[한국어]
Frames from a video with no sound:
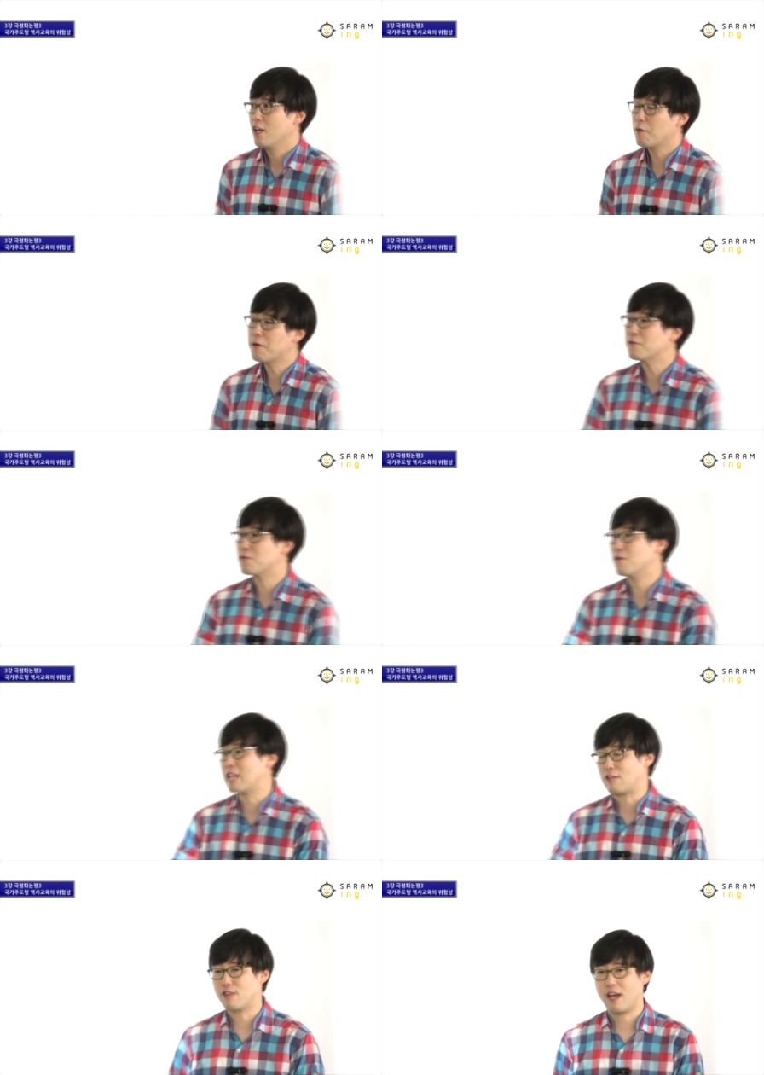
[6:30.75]

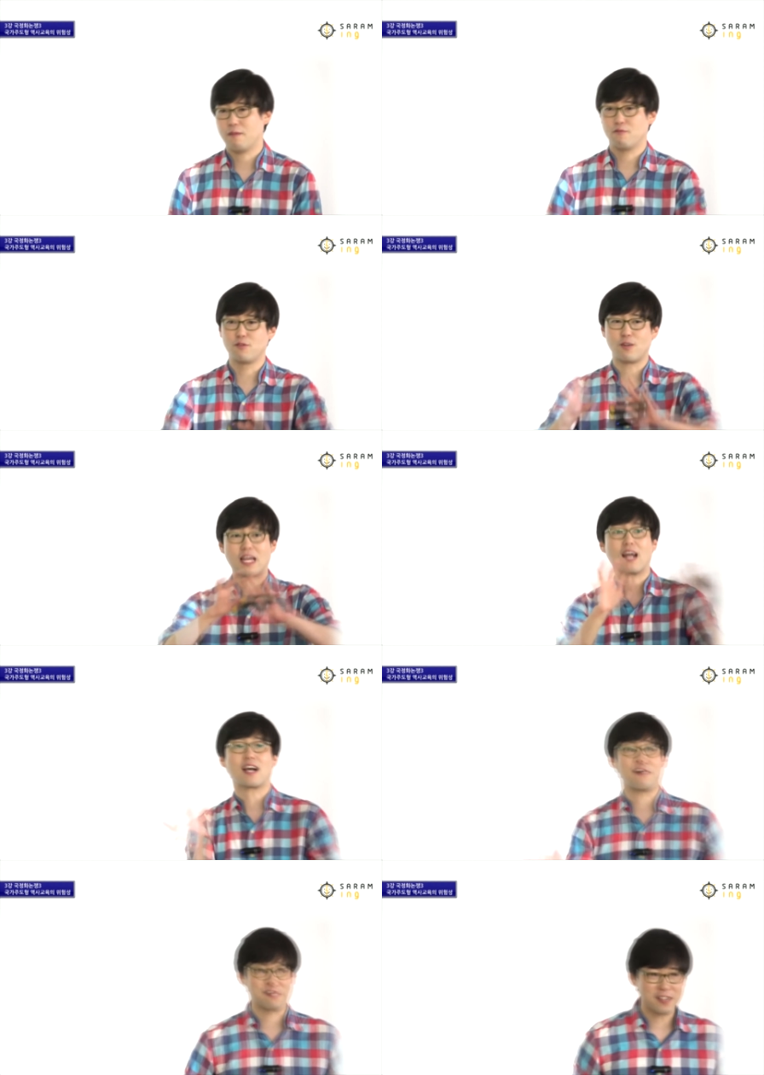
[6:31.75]
형평운동은 나중에 운동이
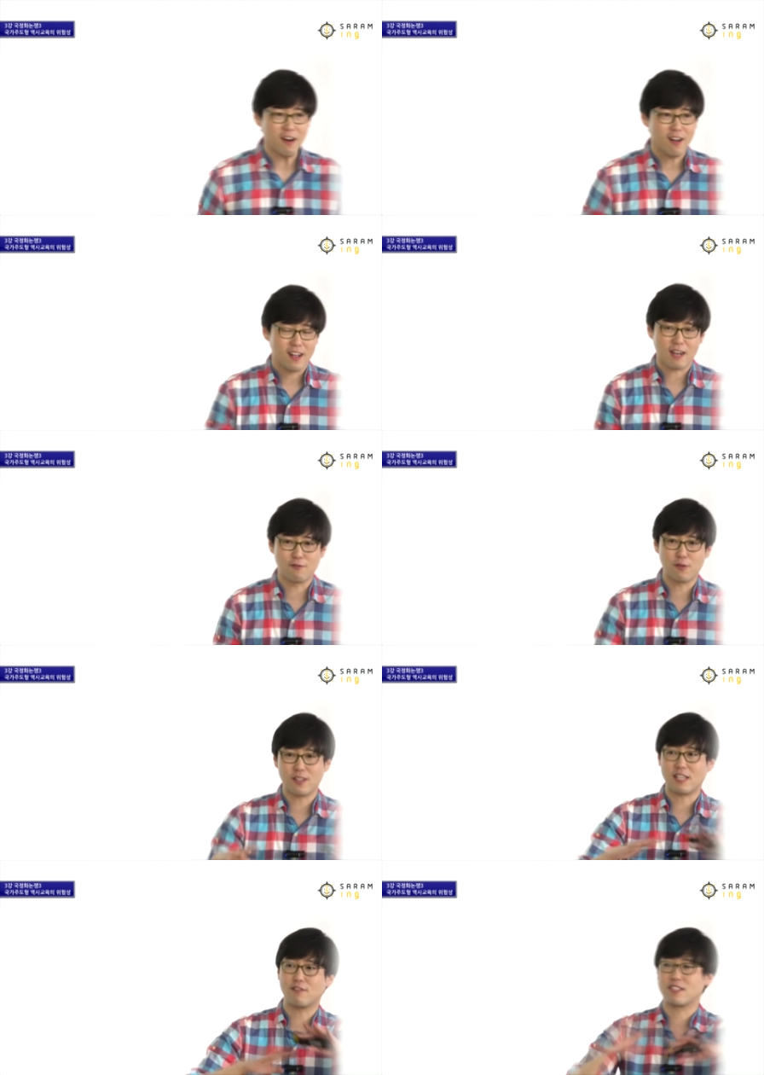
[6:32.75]
타락하거든요. 그러니까
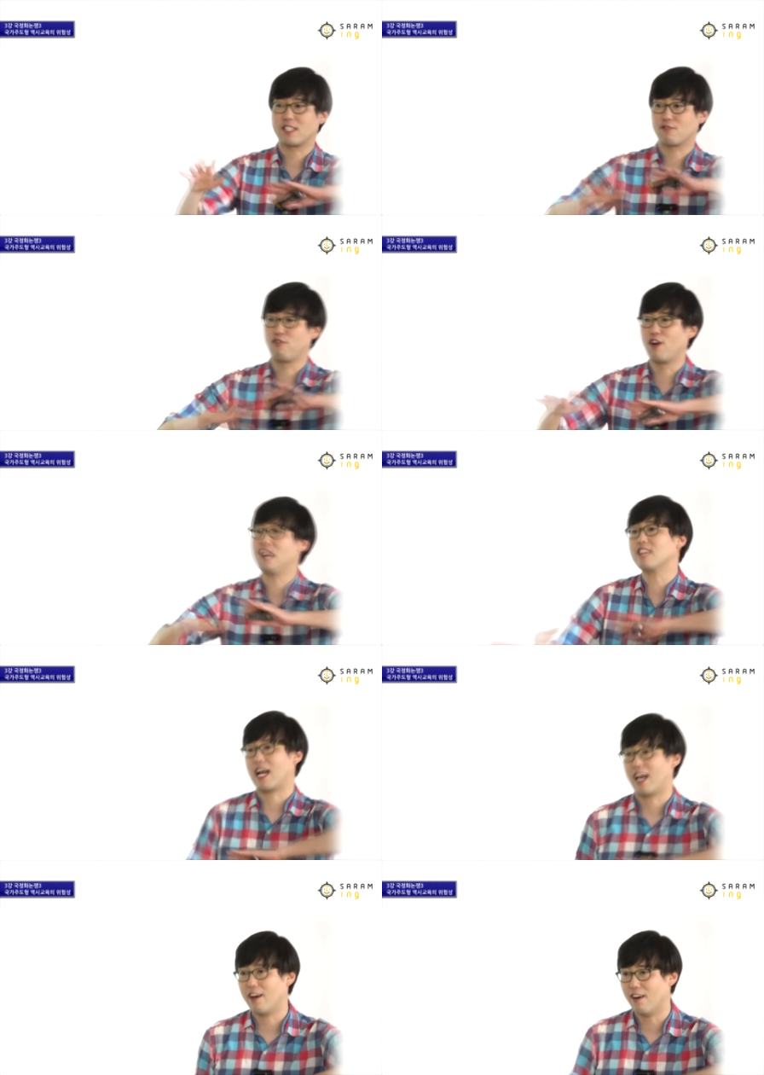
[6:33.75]
운동이 제대로 굴러가질
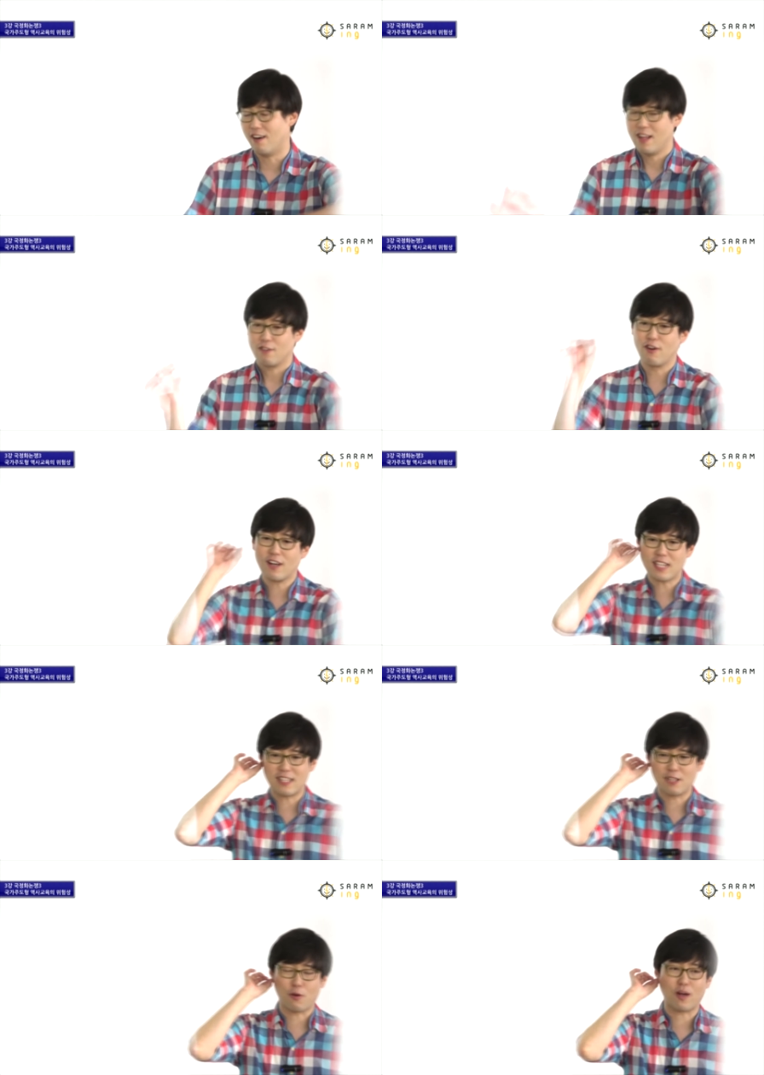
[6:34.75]
않아요. 굴러가지
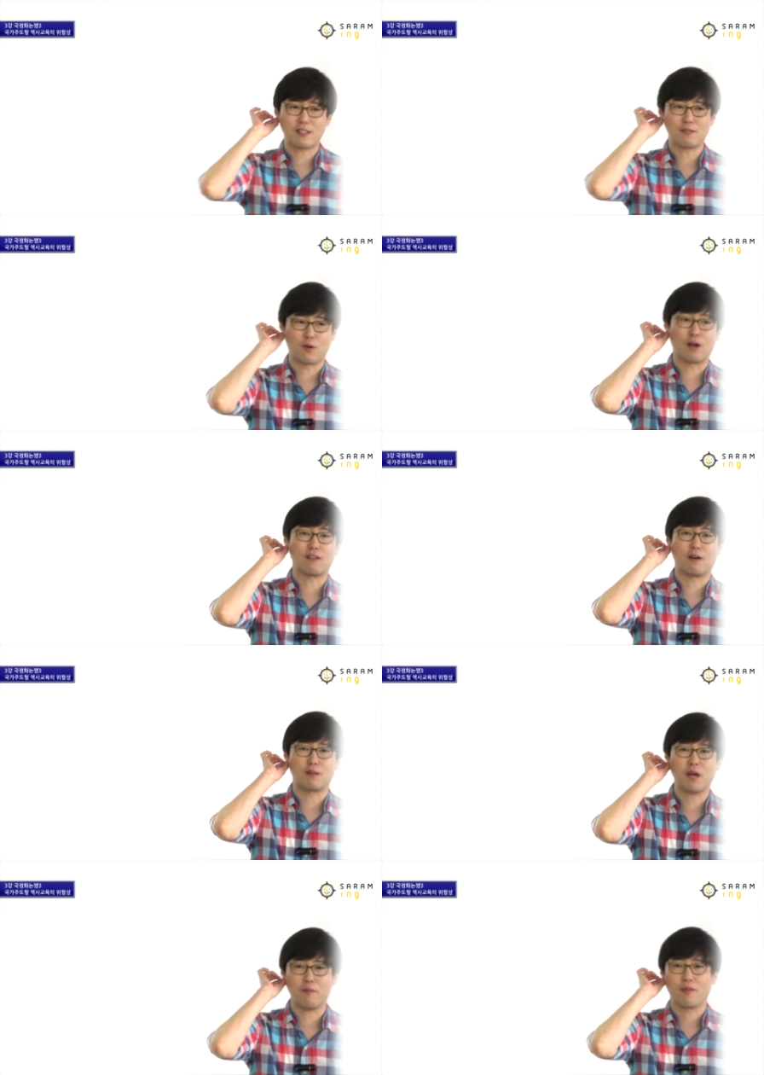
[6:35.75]
않는데 교과서에서 뭐라고
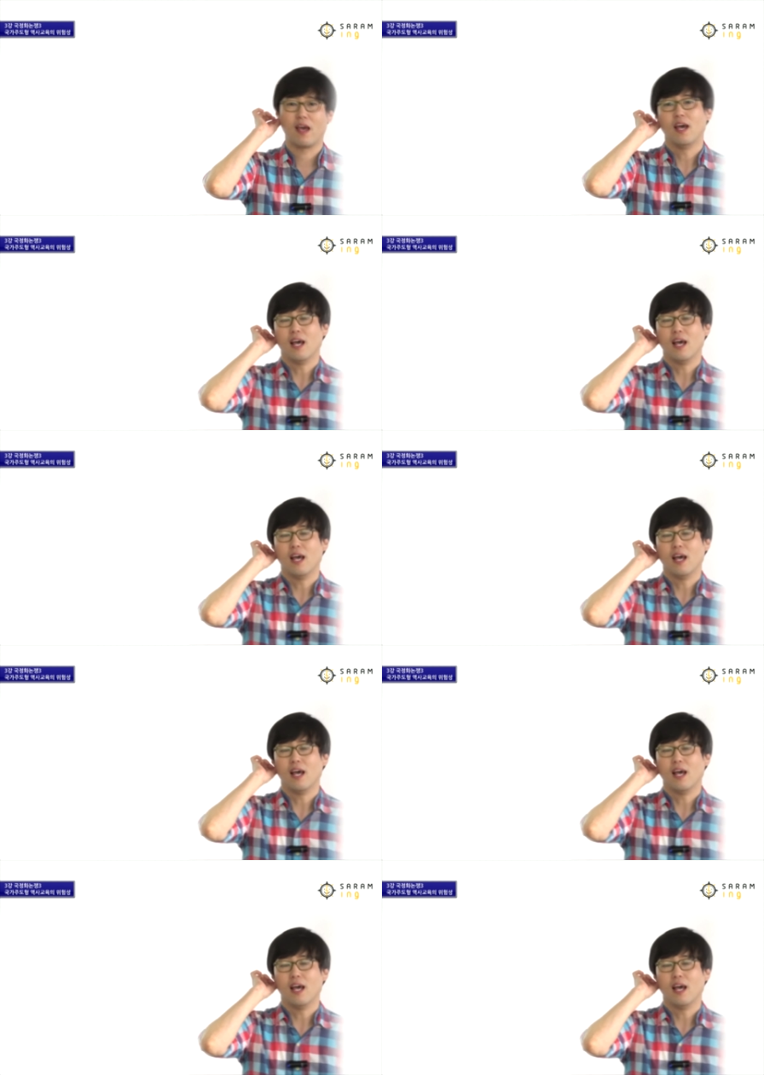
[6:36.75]
나오냐면